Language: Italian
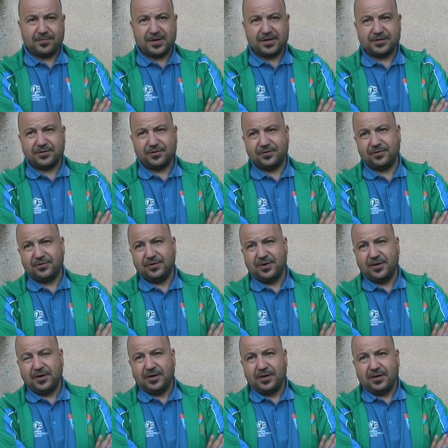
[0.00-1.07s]
ormai sono,
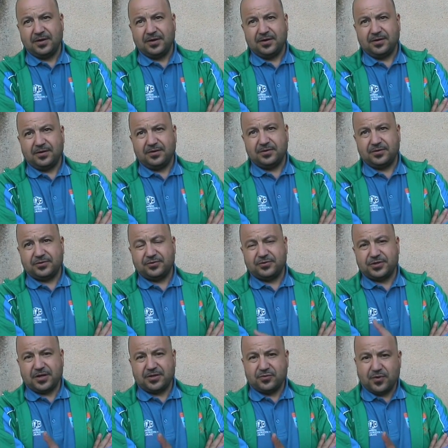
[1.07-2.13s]
oh,
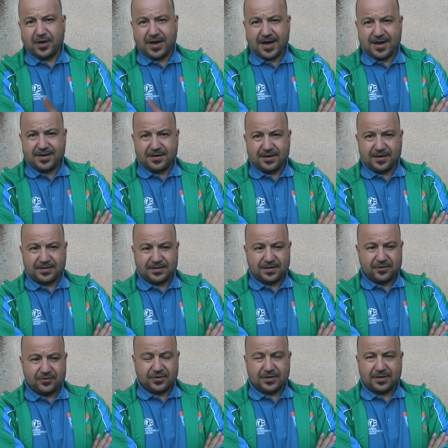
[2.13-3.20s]
sono già due anni che
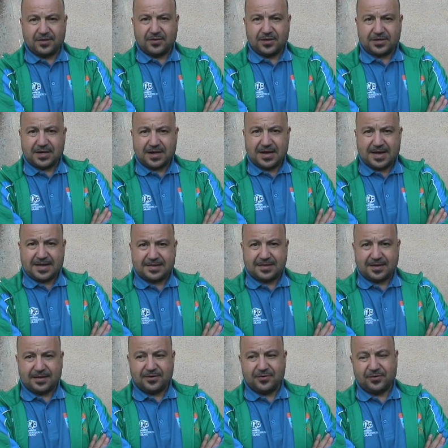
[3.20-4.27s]
stanno tentando la
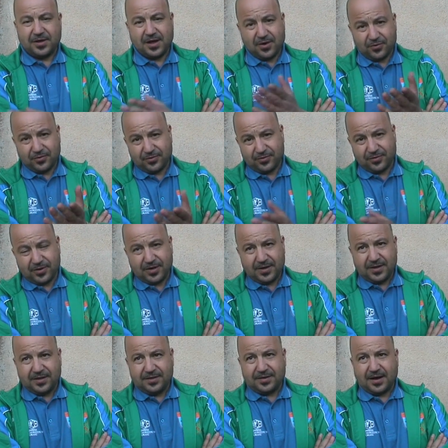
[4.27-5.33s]
scalata, io gli auguro
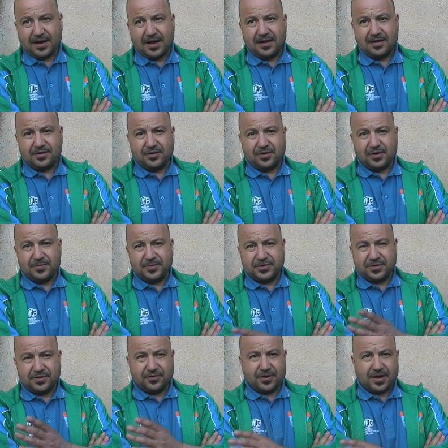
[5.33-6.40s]
tra l'altro agli
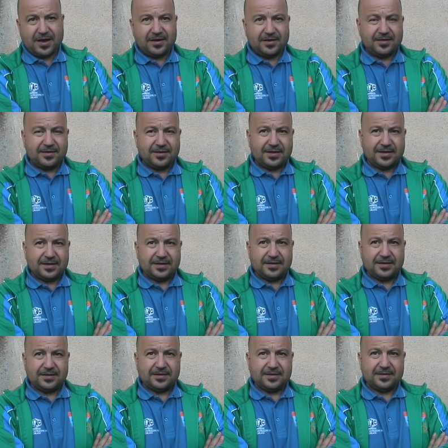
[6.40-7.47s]
amici di Dorgale
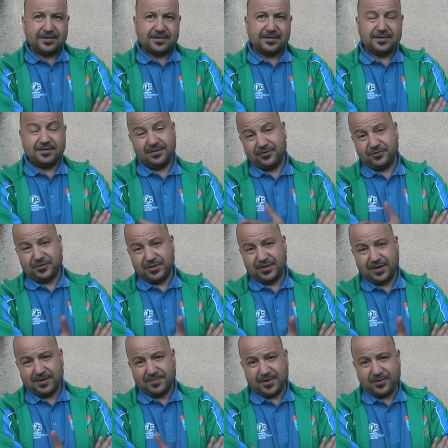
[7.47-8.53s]
di, di
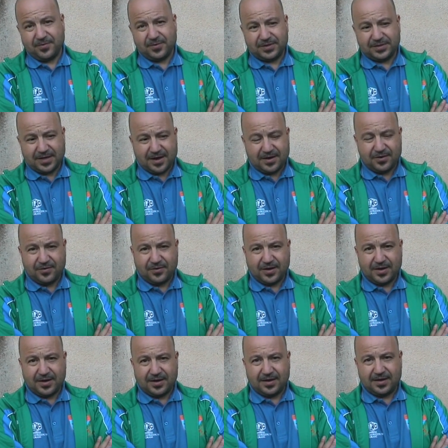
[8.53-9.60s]
riuscire almeno quest'anno
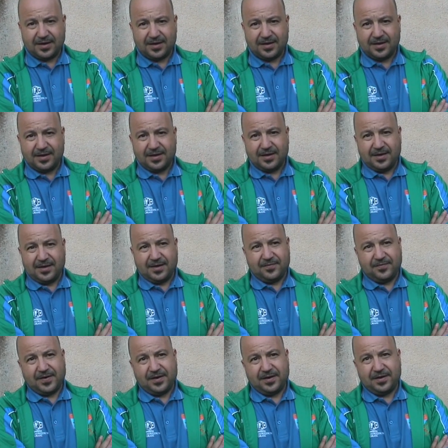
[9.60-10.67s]
a,
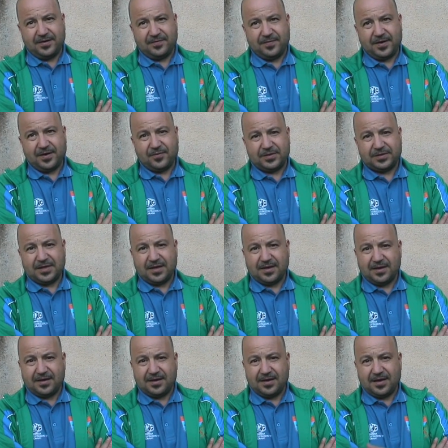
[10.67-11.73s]
a, fare
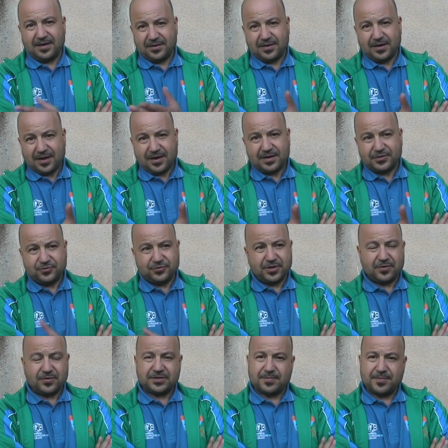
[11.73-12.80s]
questa, a
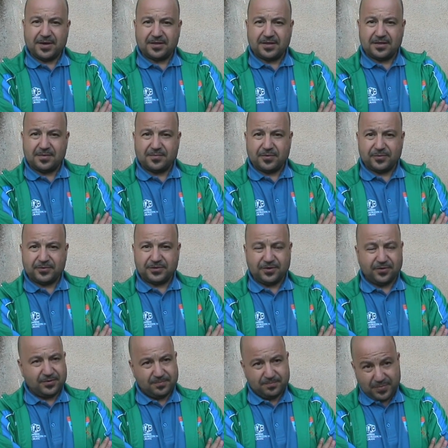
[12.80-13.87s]
raggiungere questa meritata
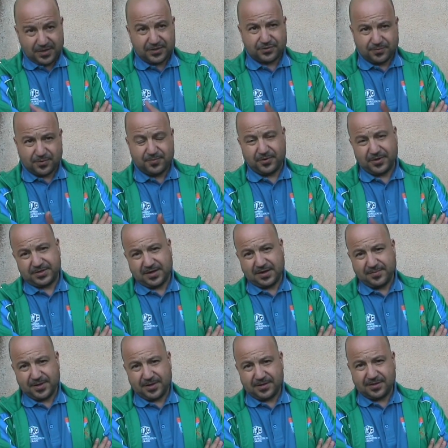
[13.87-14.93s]
promozione. Penso proprio che se
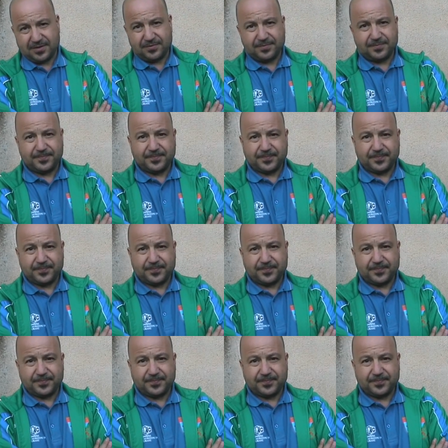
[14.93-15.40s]
la merita.